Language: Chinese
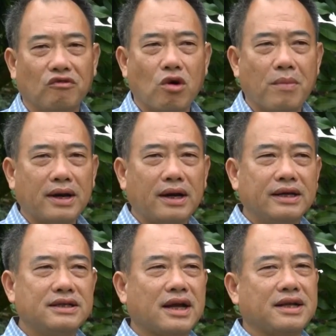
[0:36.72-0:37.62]
我们的
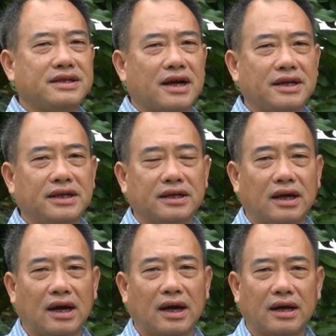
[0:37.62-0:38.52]
灵山香荔
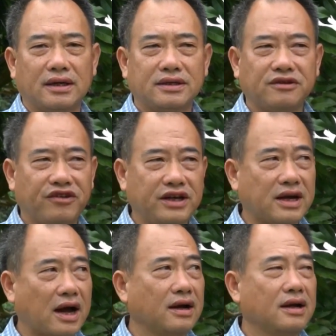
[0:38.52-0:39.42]
啊是非
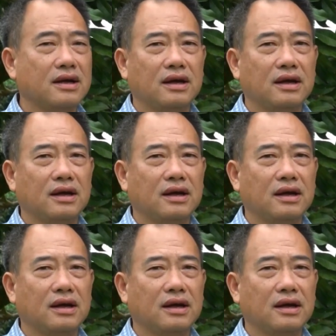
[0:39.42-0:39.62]
常